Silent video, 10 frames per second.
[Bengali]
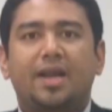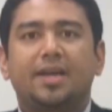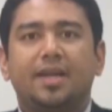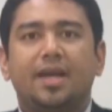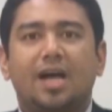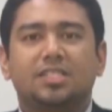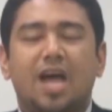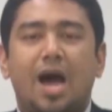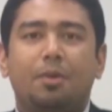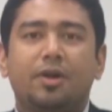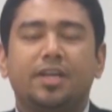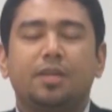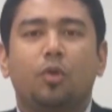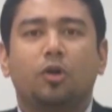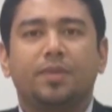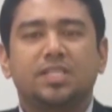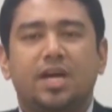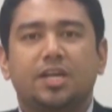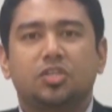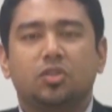মার্কেটে আজ আবার একটি ব্রডবেস
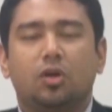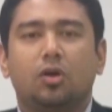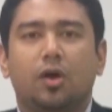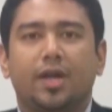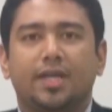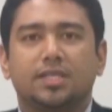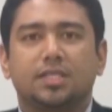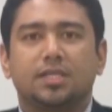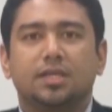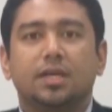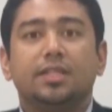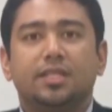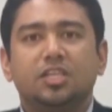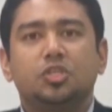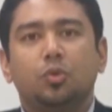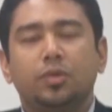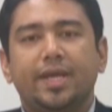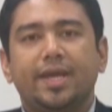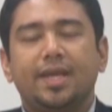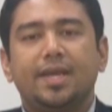কারেকশন লক্ষ্য করা গিয়েছে দিনের শুরু
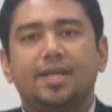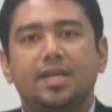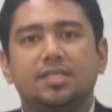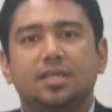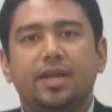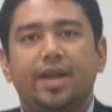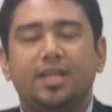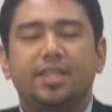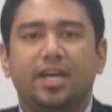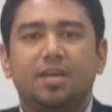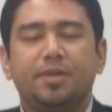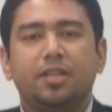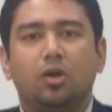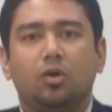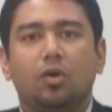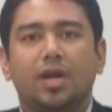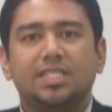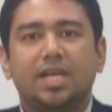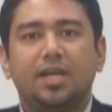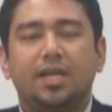থেকে ইন্ডেক্সের একটি নেগেটিভ ট্রেন লক্ষ্য
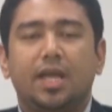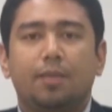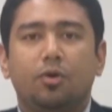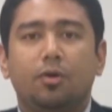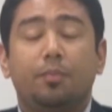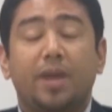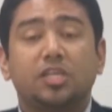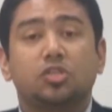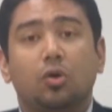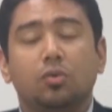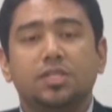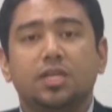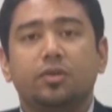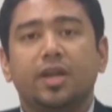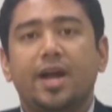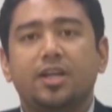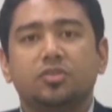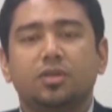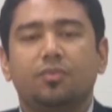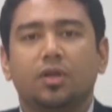করা যায় এবং প্রায় সকল সেক্টরের
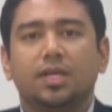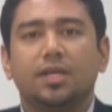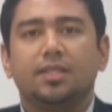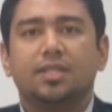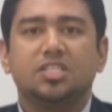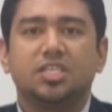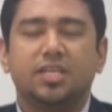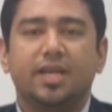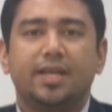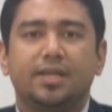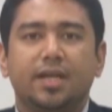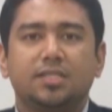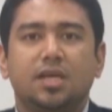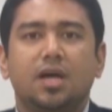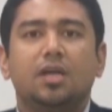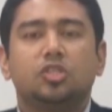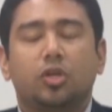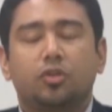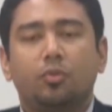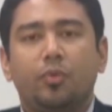কারেকশনের ফলে দিন শেষে ইন্ডেক্স
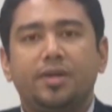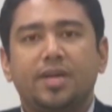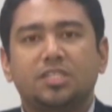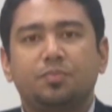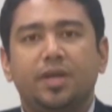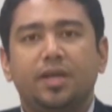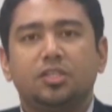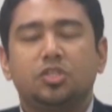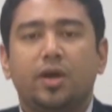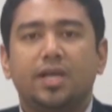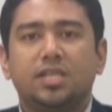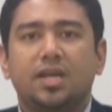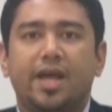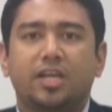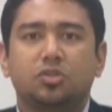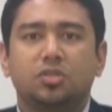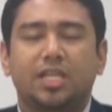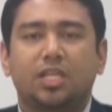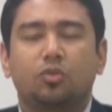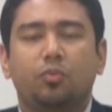সতেরো পয়েন্ট হ্রাস পেয়ে ছয় হাজার একশো
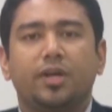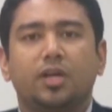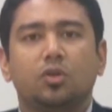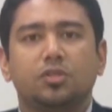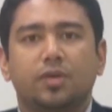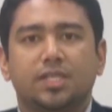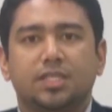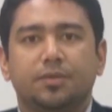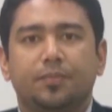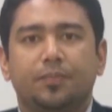সাতাত্তর পয়েন্টে ক্লোজ হয়েছে